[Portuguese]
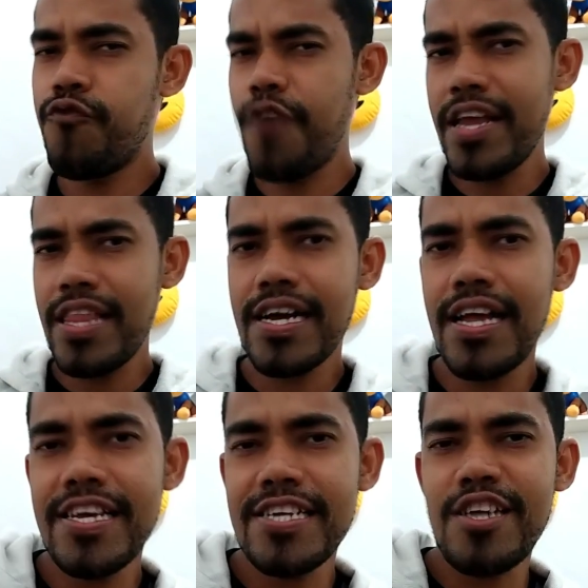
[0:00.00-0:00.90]
Fala
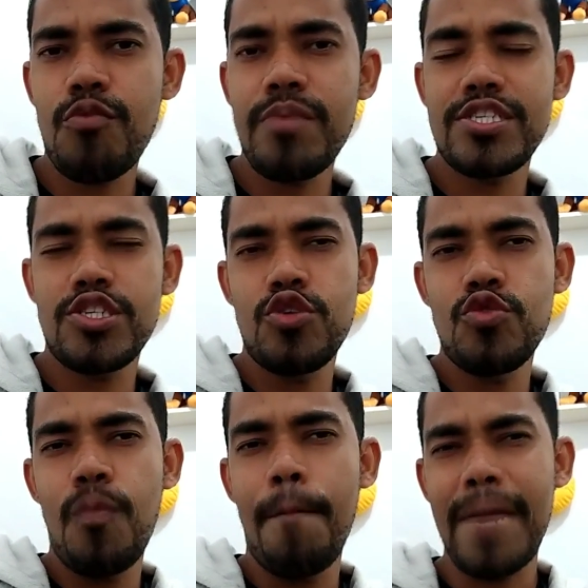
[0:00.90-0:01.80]
galera, tá
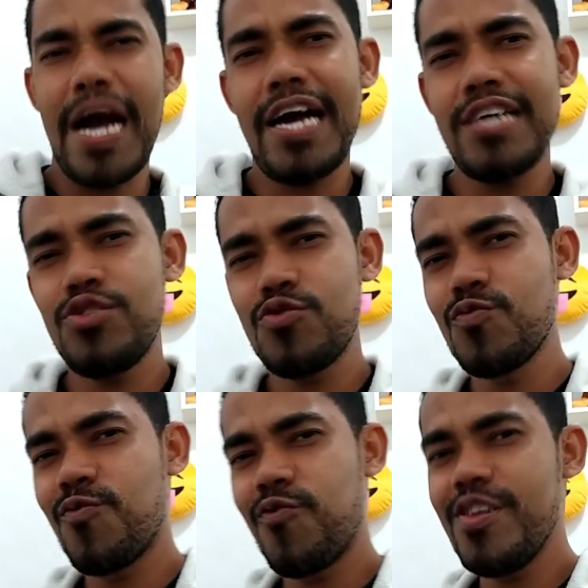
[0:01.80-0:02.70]
começando mais
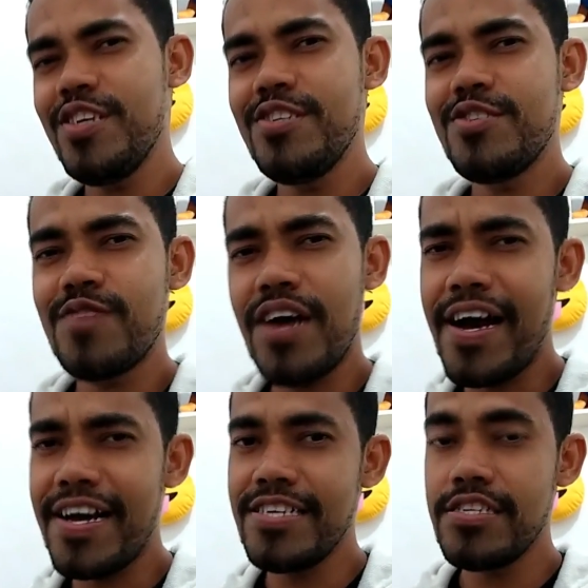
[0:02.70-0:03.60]
um vídeo.
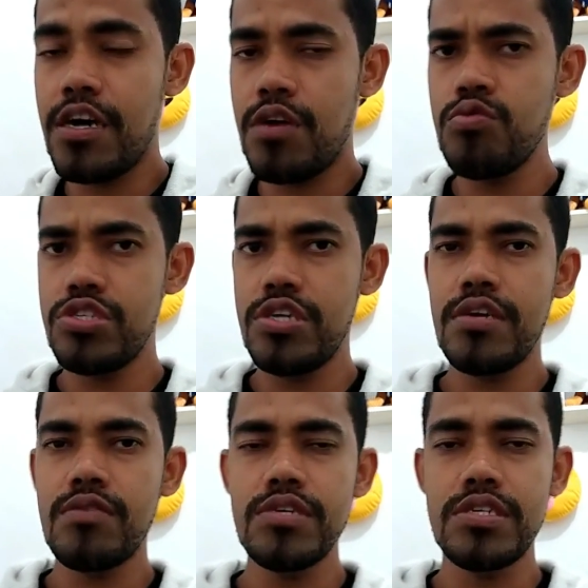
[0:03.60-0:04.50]
Ainda
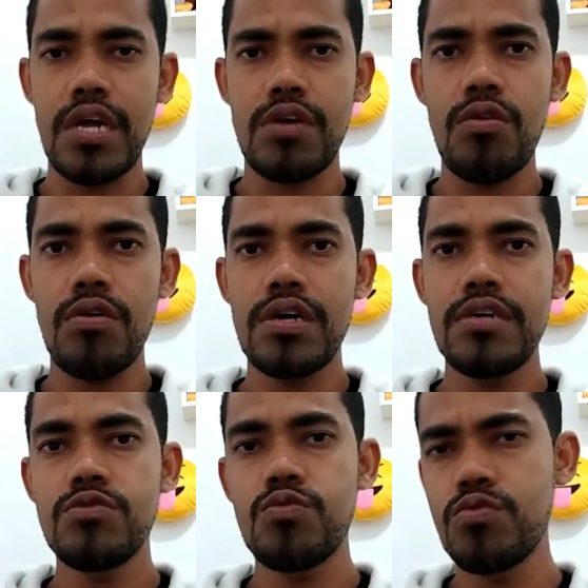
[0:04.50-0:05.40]
Rugeiro está
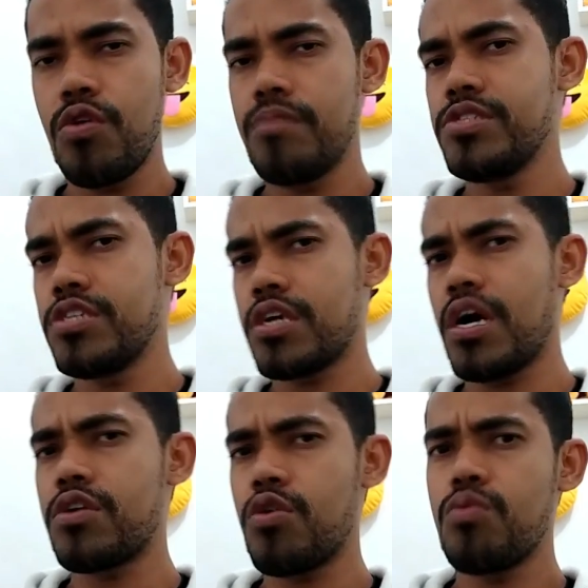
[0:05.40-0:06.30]
colocando o nome de
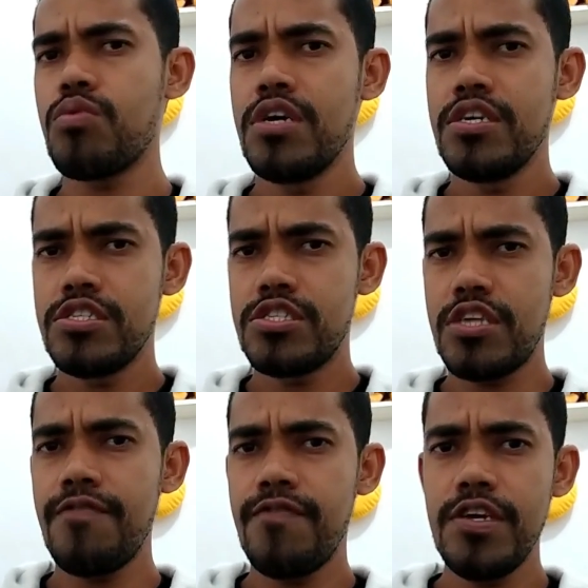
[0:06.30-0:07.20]
Carol
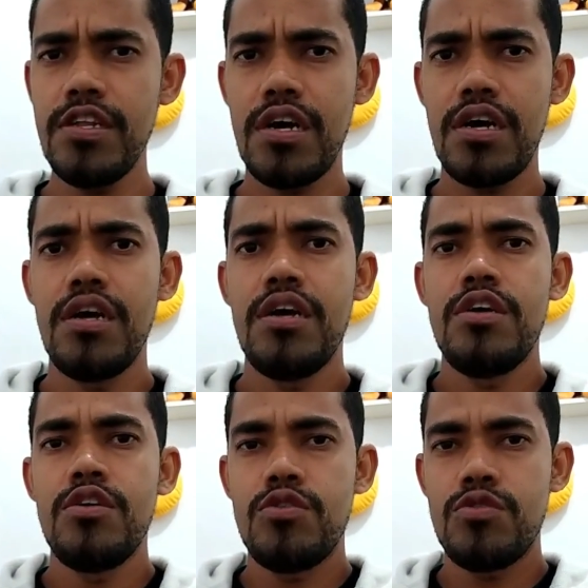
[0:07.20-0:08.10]
Sevilha
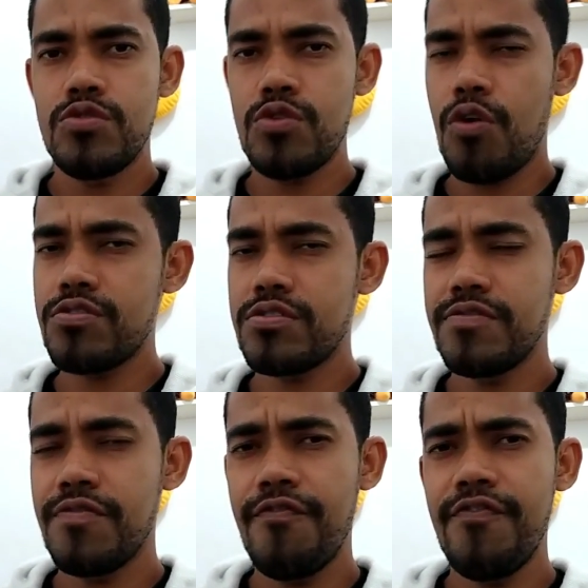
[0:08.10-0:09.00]

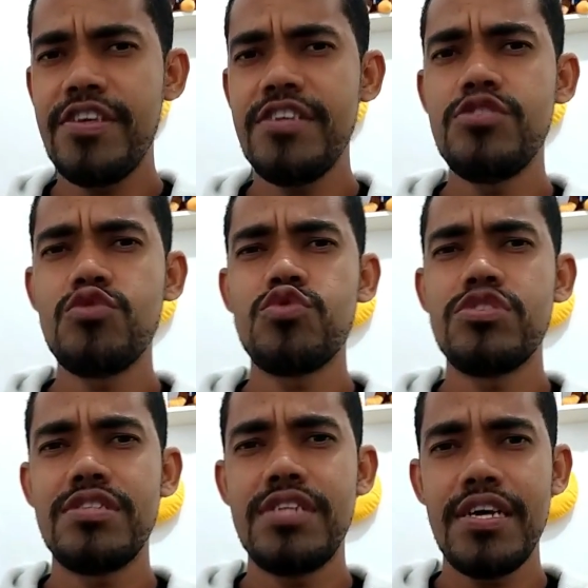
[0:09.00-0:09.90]
nos
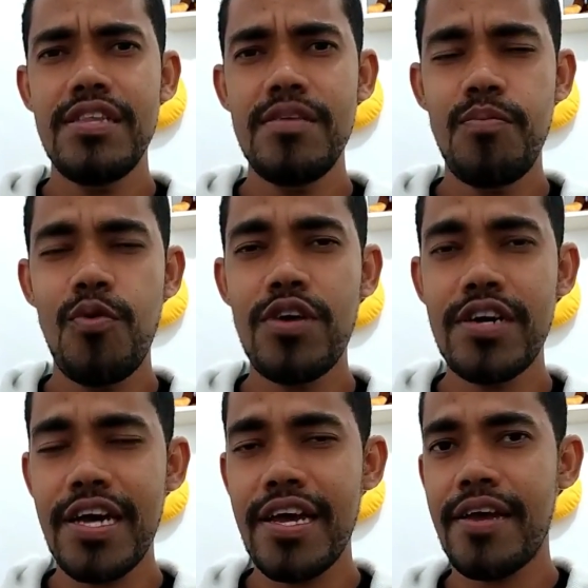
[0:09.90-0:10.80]
vídeos dele,
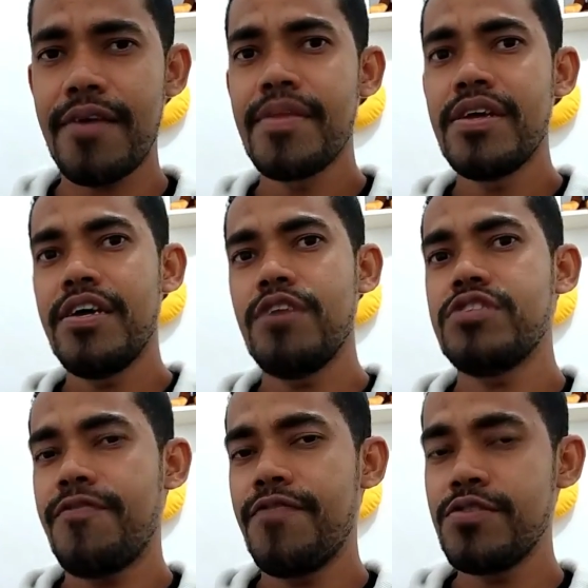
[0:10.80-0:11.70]
porque
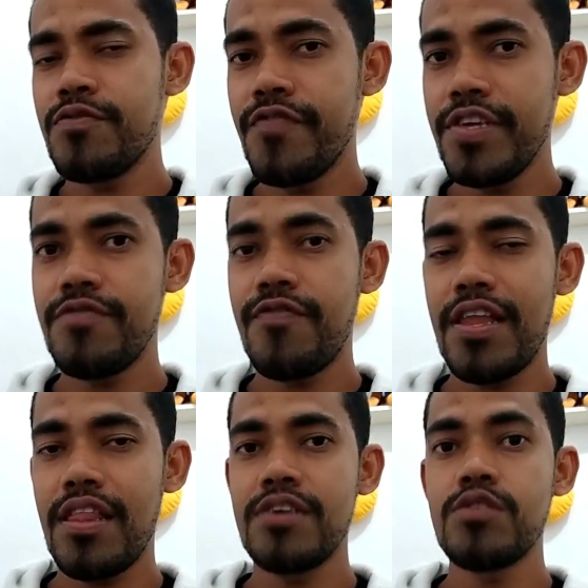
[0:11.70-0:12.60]
eu já fiz um vídeo
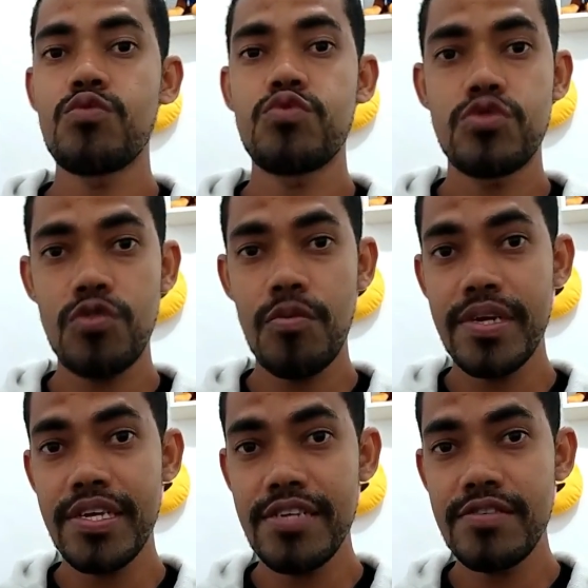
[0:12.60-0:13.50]
falando
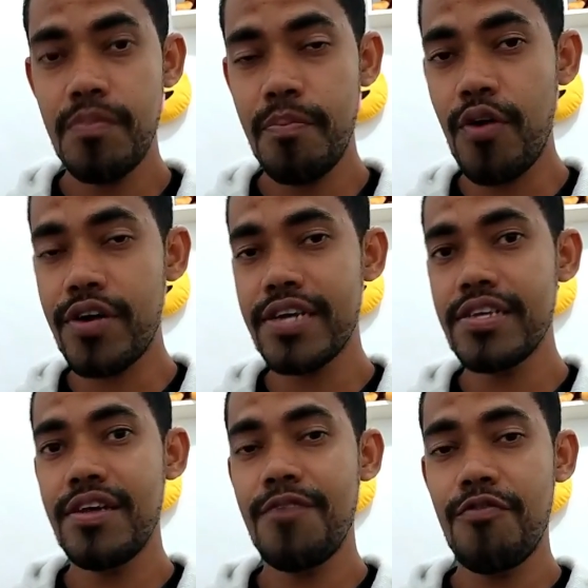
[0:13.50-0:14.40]
sobre isso,
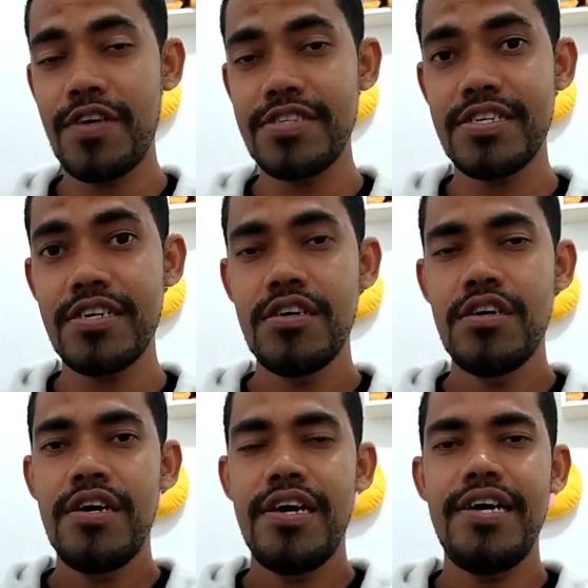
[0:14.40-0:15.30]
porém eu vou fazer
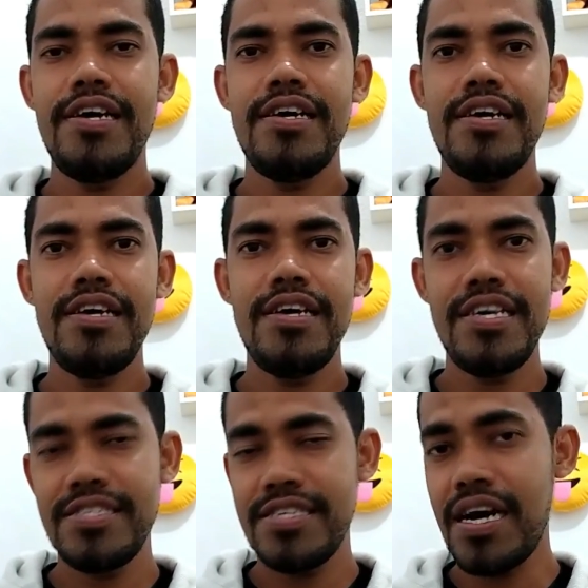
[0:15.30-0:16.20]
é,
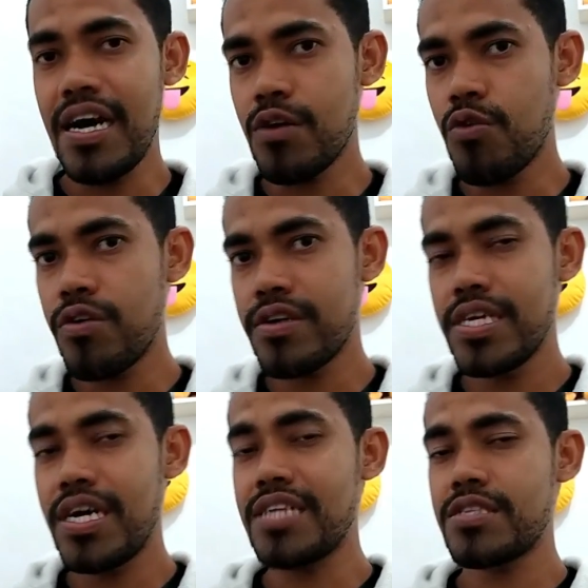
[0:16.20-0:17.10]
esse
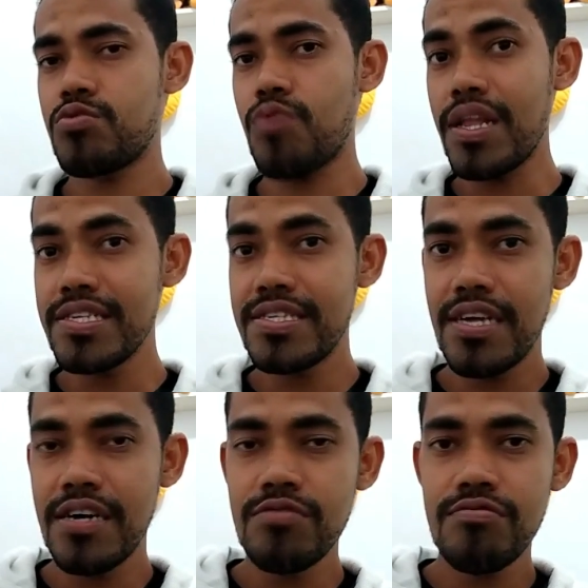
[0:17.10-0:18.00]
agora, né?
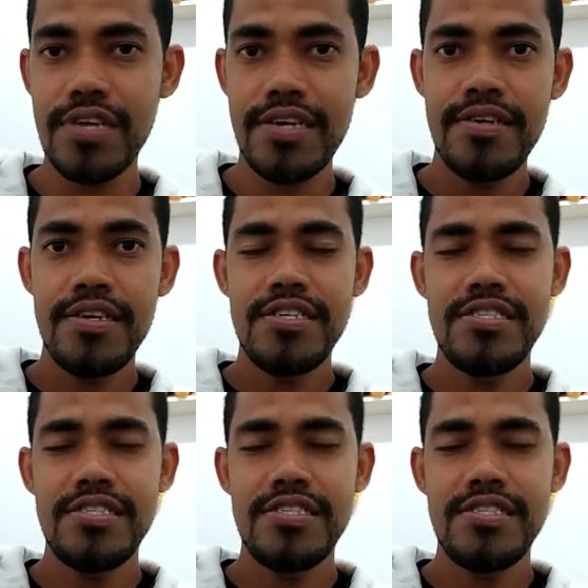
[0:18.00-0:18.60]
Atualizando, né?